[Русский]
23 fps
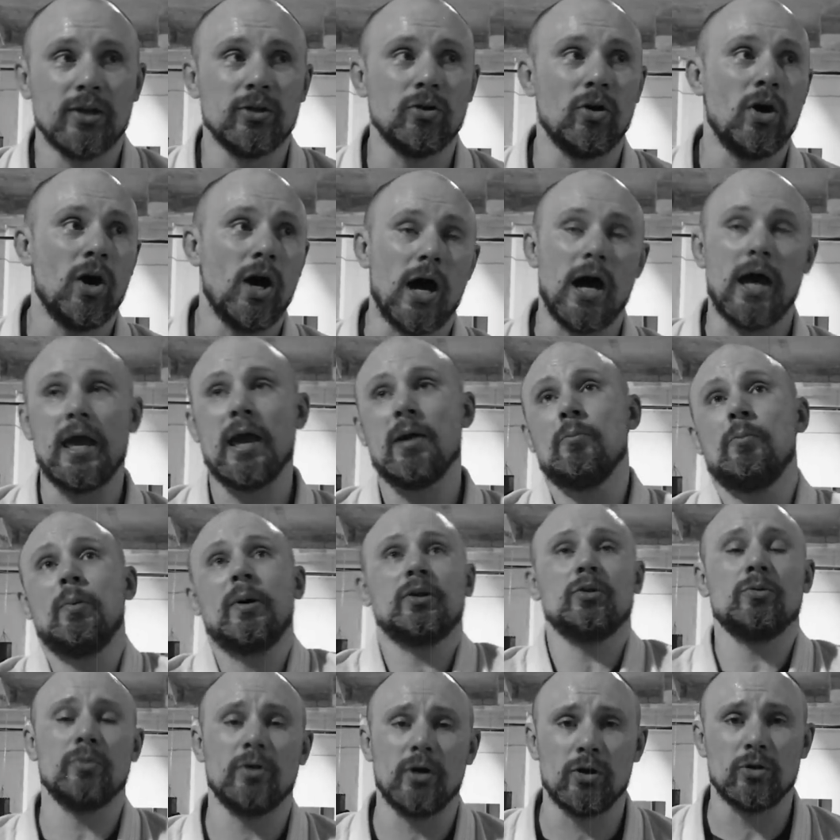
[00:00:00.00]
Ну, а я ему
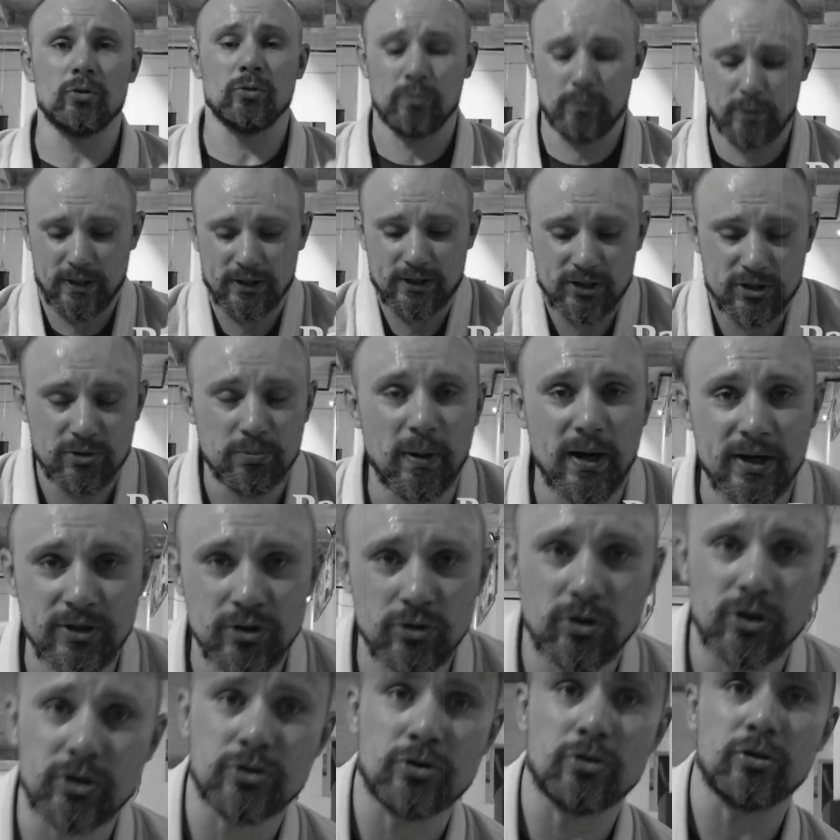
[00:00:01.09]
потом говорю, ну, ты, ты же
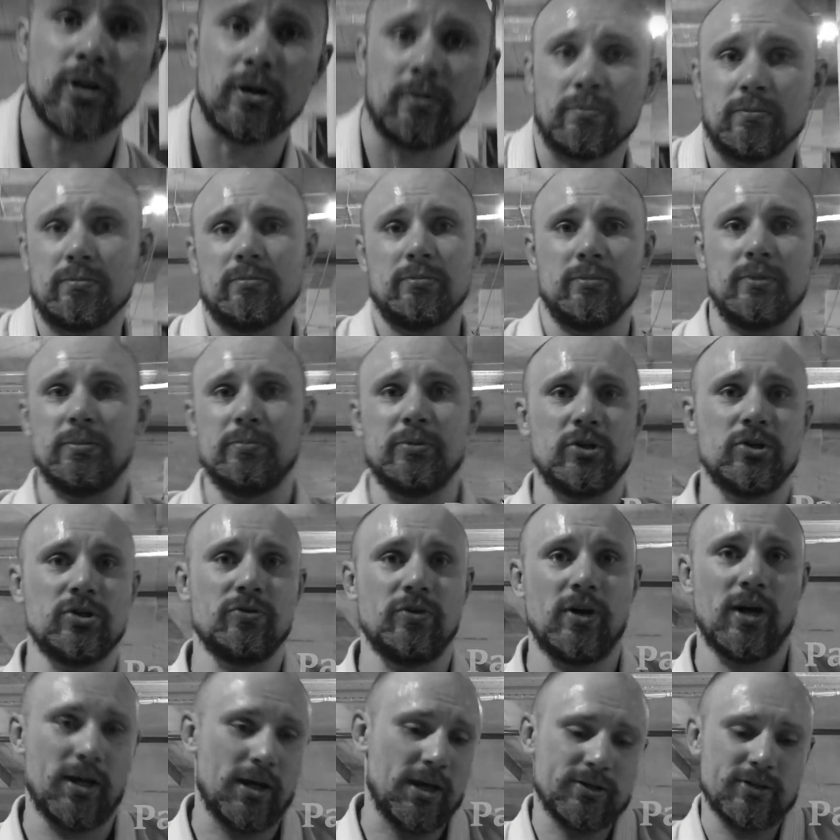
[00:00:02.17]
боксер, что там, не
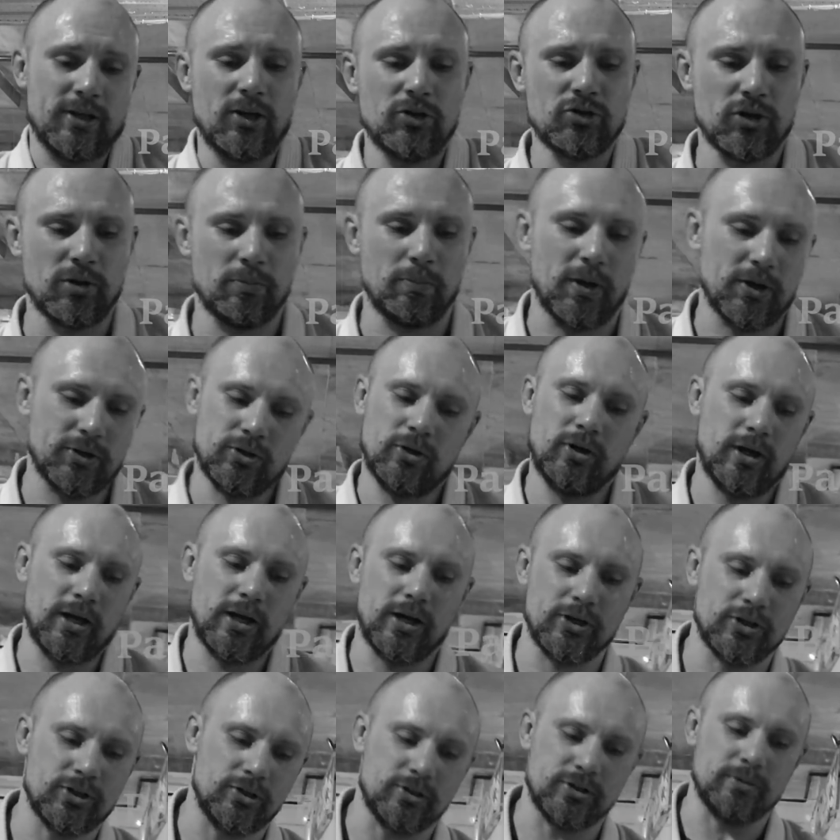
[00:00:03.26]
переживай, я знал, что ты боксер,
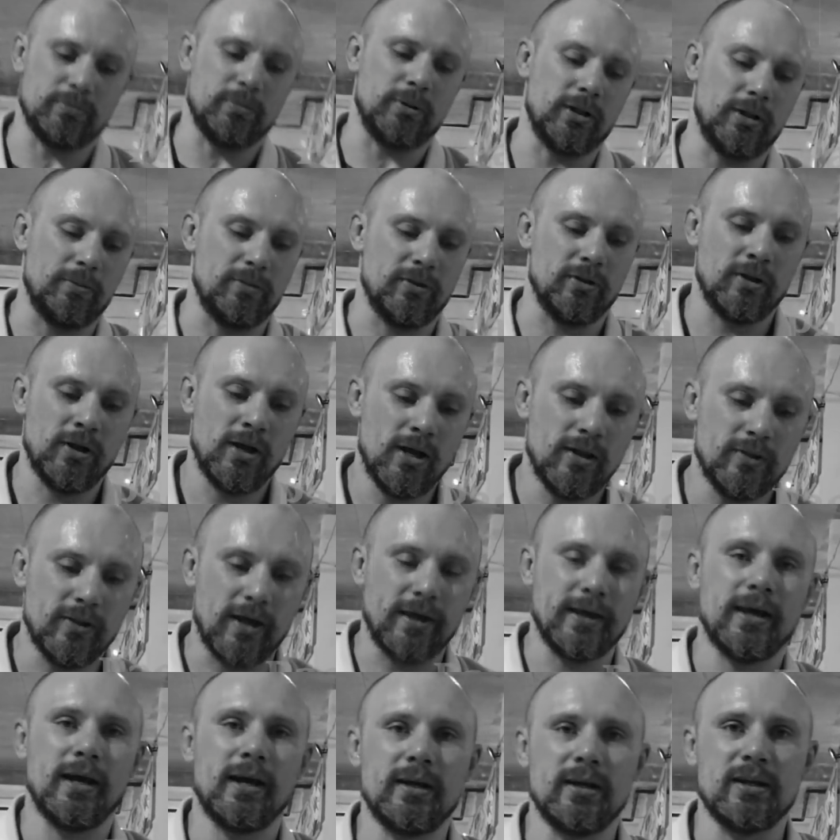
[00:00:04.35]
я решил тебя там
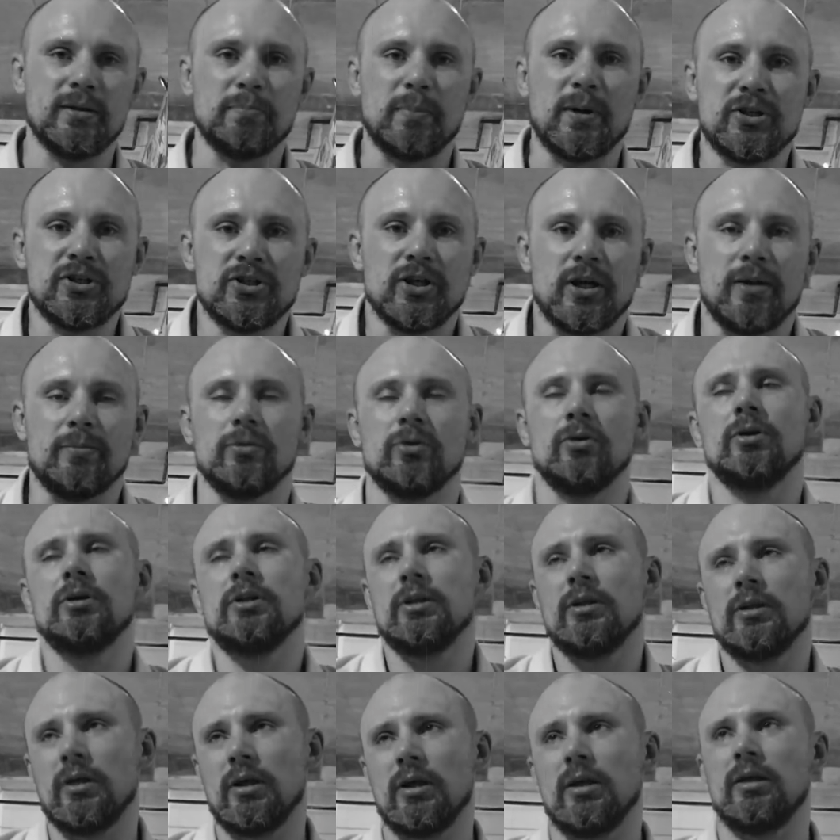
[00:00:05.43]
накернить по щам. Ну,
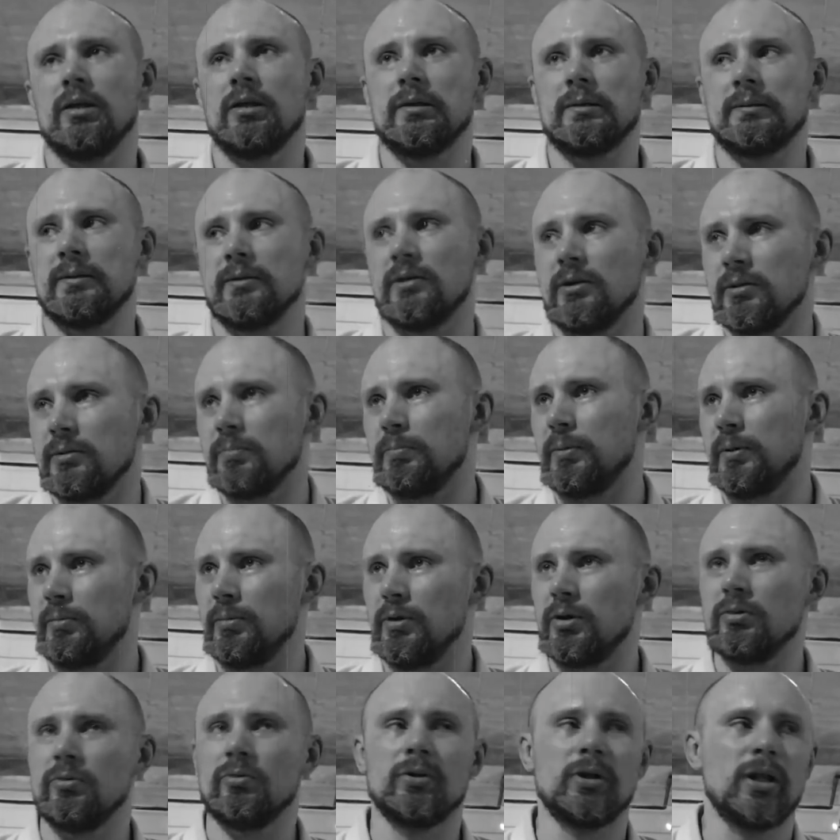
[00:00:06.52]
это, это
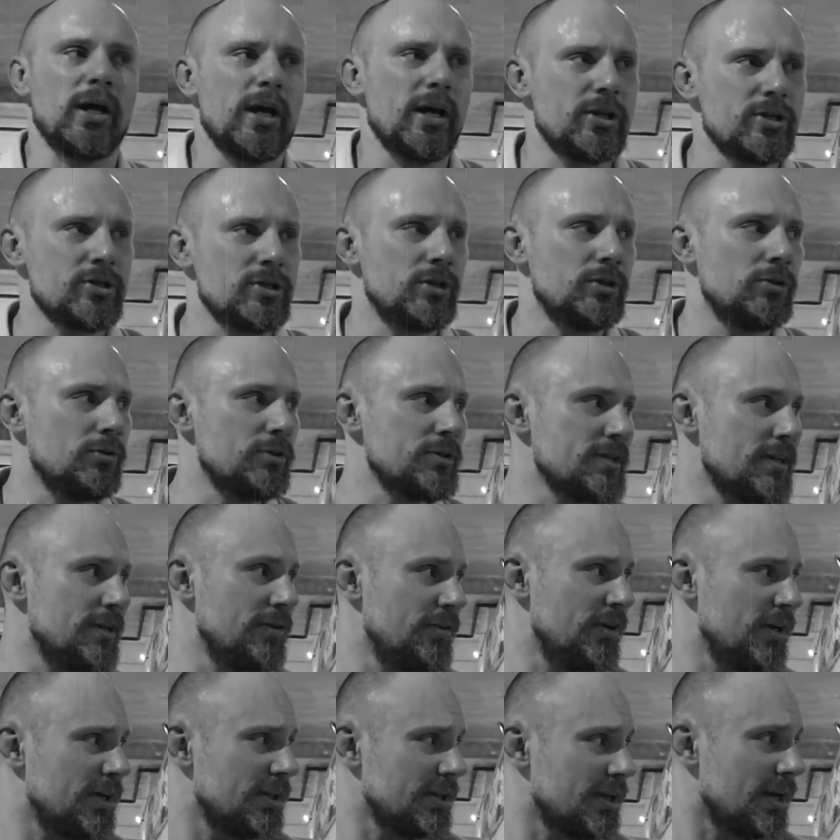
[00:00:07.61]
примерно вот такая же идиотская
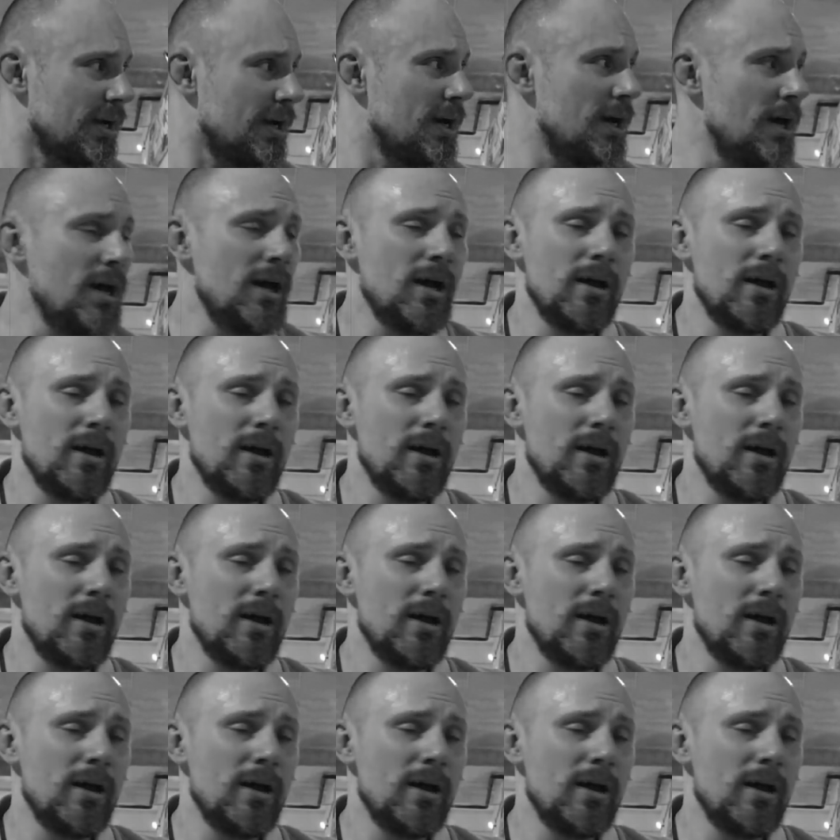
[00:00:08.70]
выкладка.